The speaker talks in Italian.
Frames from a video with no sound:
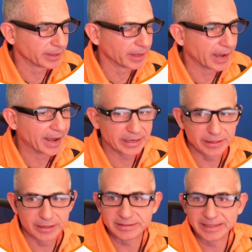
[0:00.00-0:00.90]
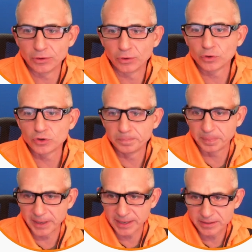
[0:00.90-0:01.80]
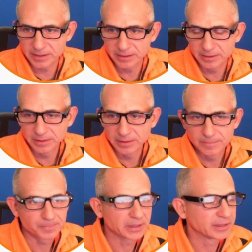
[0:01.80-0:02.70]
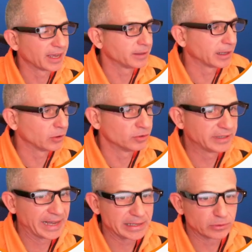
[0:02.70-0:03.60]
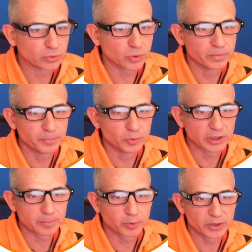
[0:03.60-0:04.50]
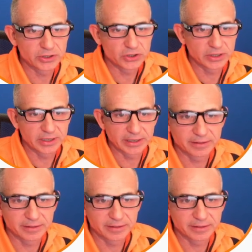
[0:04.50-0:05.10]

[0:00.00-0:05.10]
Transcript: anche se te non lo spegni te ti allontani dal tuo computer puoi decidere che si